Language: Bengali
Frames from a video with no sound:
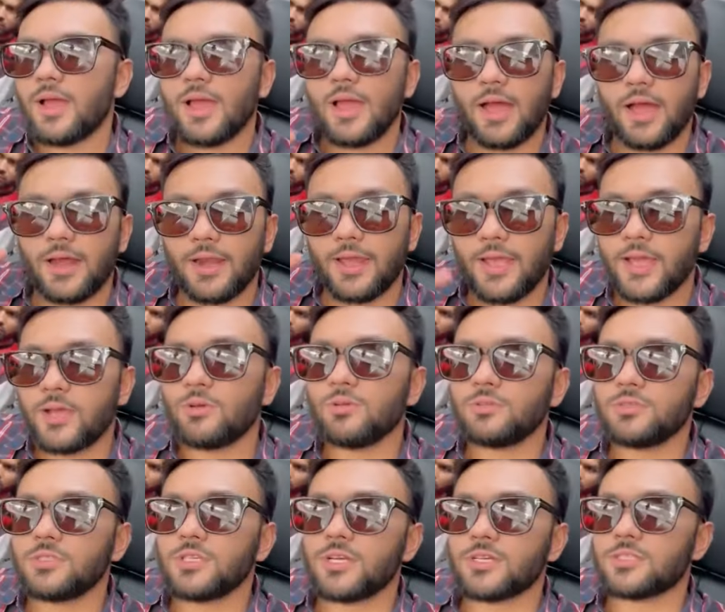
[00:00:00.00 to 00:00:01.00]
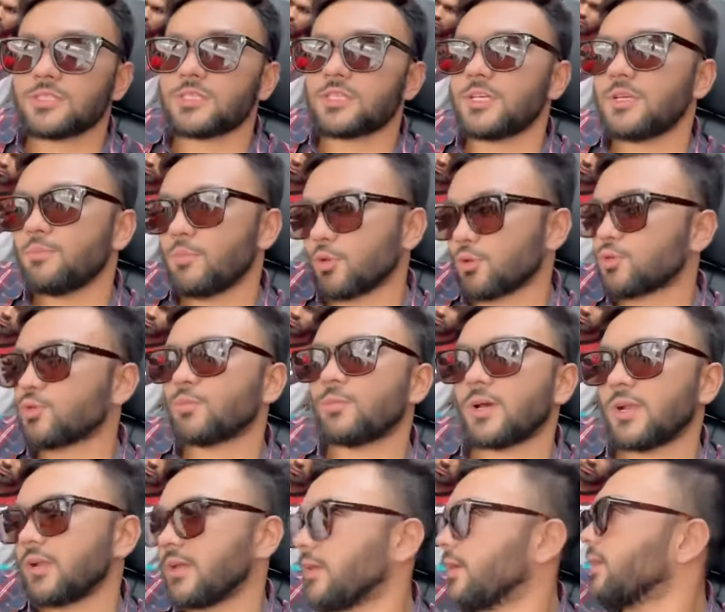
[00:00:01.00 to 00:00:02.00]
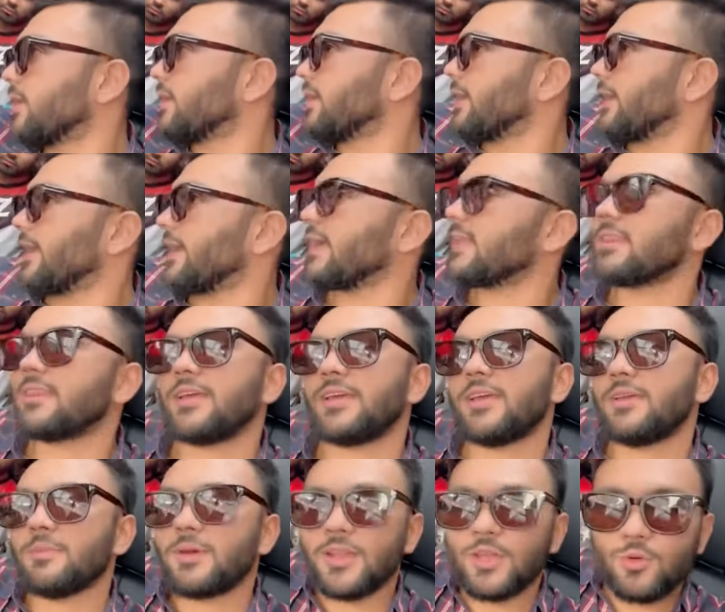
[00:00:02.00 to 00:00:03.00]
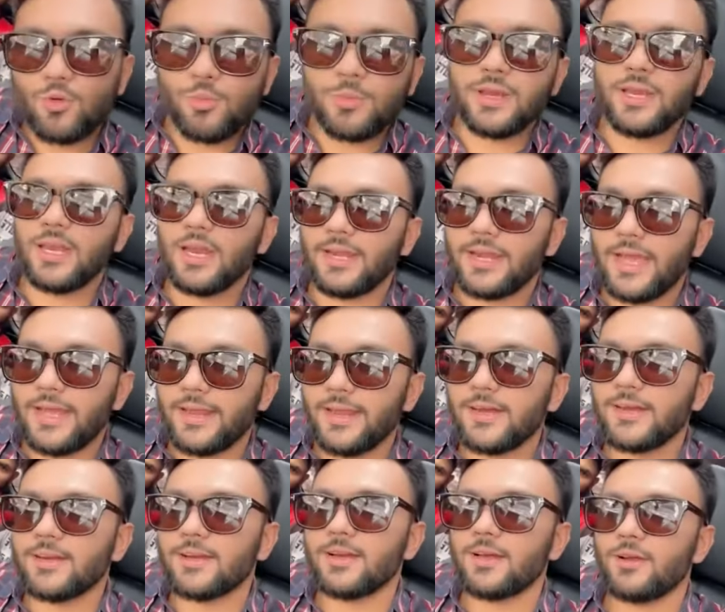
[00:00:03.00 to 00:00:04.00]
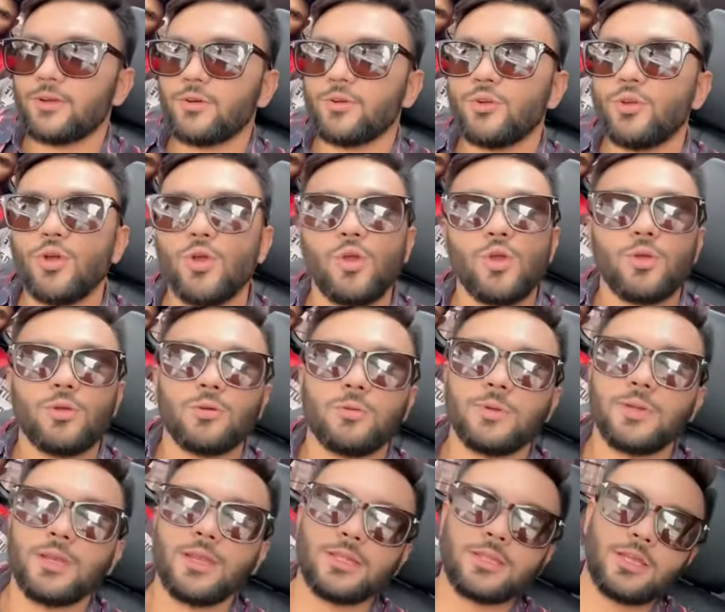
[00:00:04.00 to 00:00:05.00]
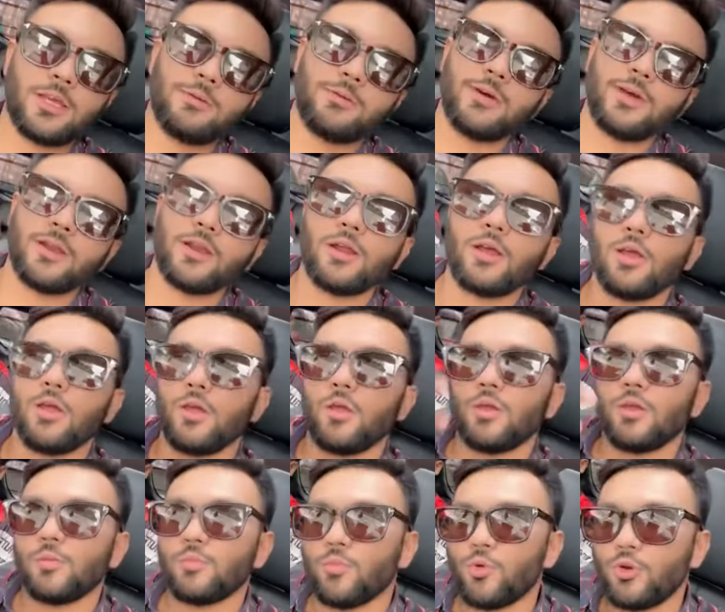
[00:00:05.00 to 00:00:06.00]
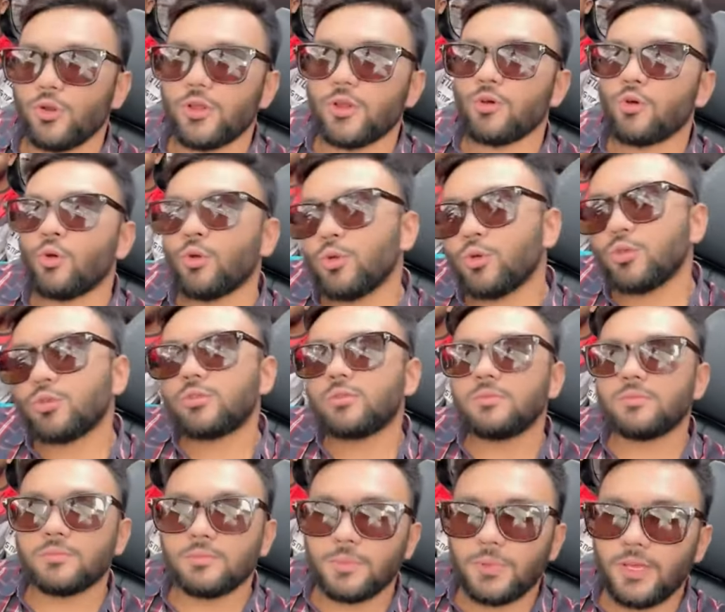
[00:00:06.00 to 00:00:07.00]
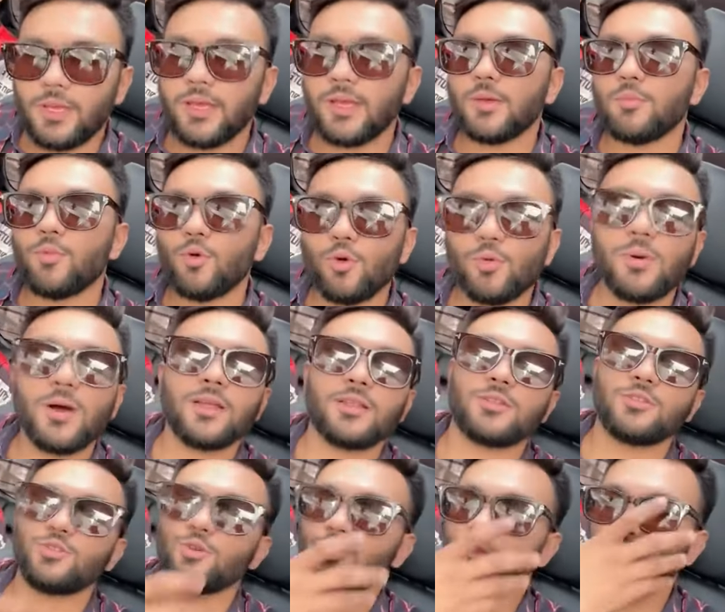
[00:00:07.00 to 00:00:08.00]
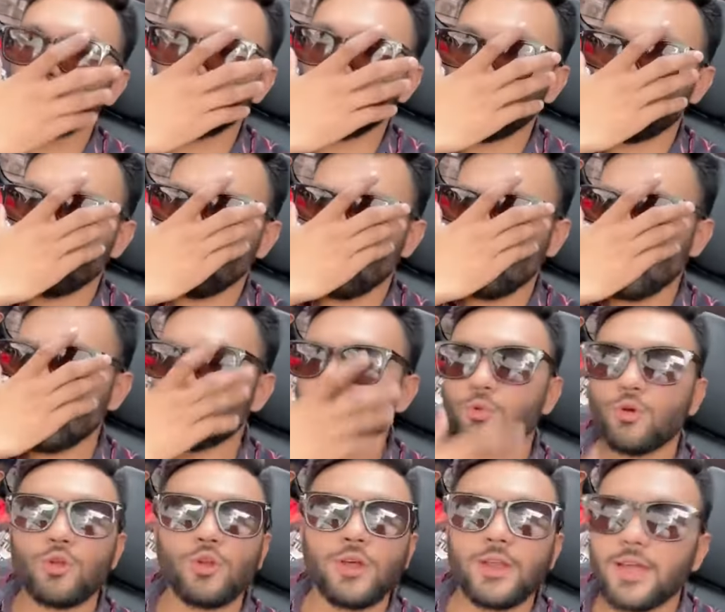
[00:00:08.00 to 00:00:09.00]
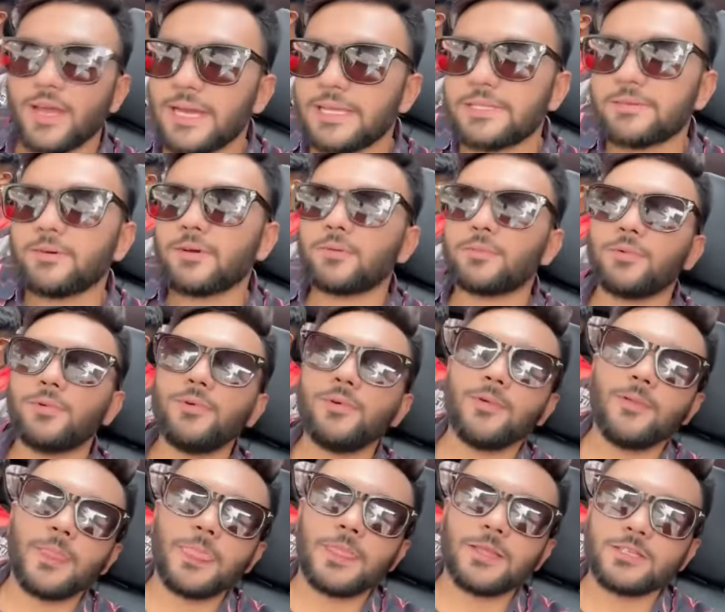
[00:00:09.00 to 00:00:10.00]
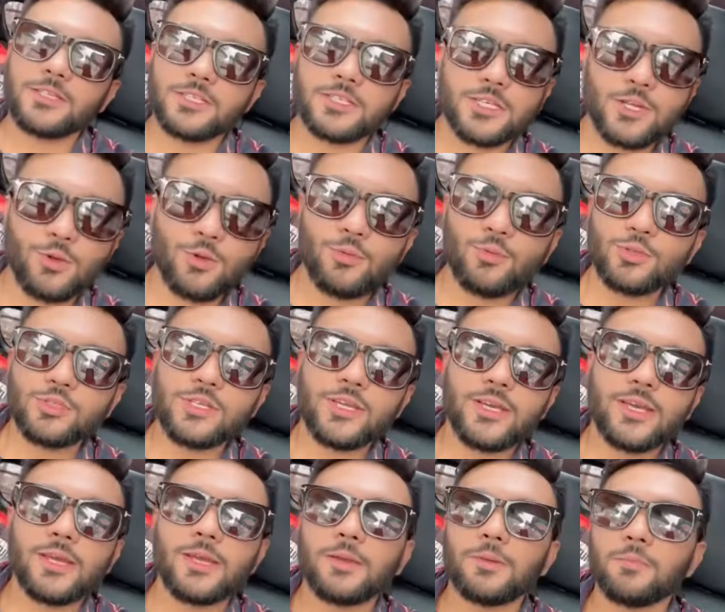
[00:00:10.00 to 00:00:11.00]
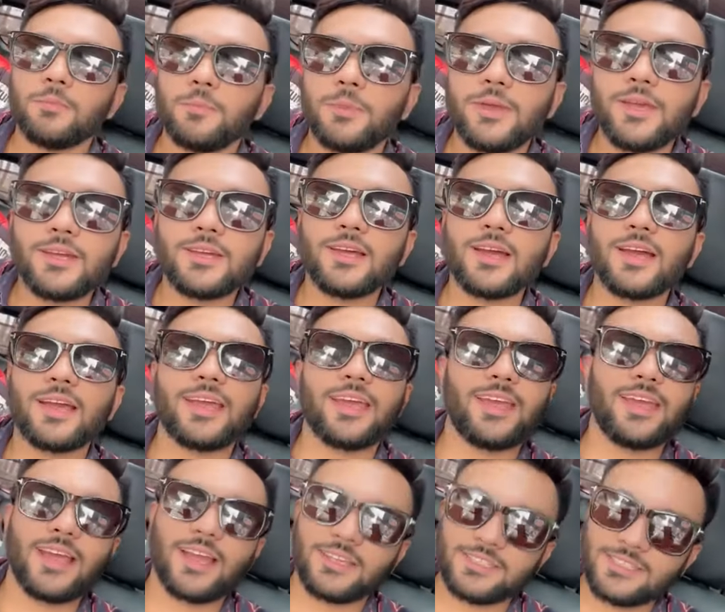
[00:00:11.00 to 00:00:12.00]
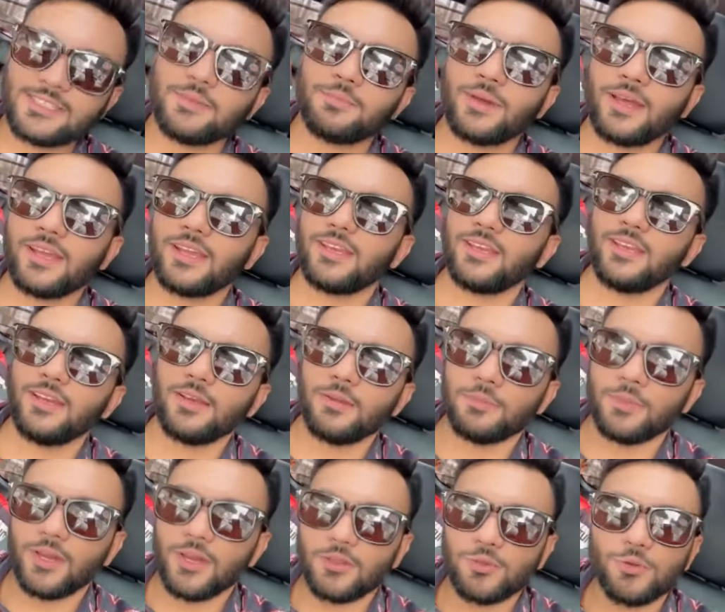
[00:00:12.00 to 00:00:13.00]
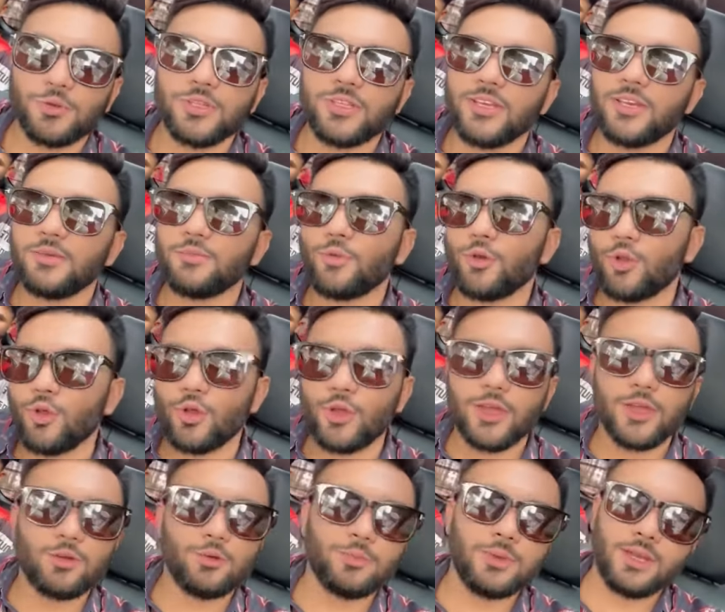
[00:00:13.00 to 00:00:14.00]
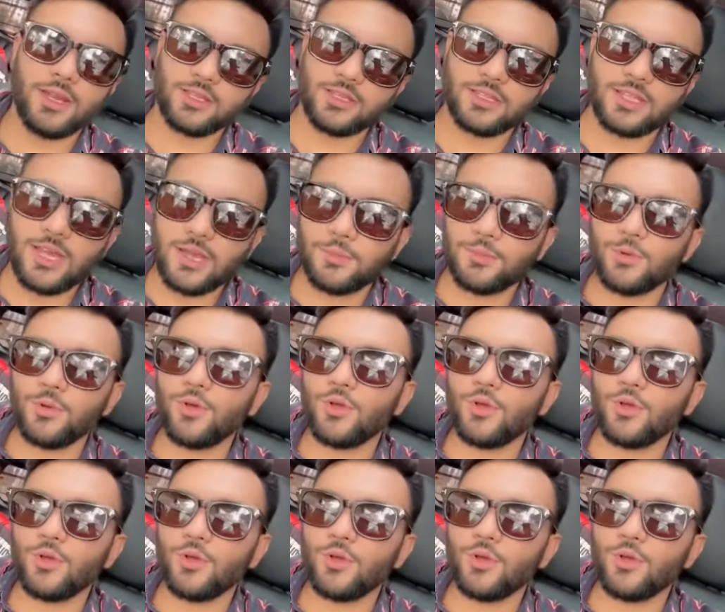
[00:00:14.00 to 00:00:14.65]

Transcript: আর এখন যাচ্ছি বর্তমানে এখান থেকেই মানে কুমিল্লা ডাইরেক্ট কারণ কুমিল্লাতে আমার বোনের হলুদ বিয়ে বৌভাত যদিও বৌভাত মনে হয় না খাইতে পারবো চেষ্টা করব যে বিয়েটা খেয়ে আসতে পারি কিনা মানে দুই দিন মনে হয় কুমিল্লাতে থাকবো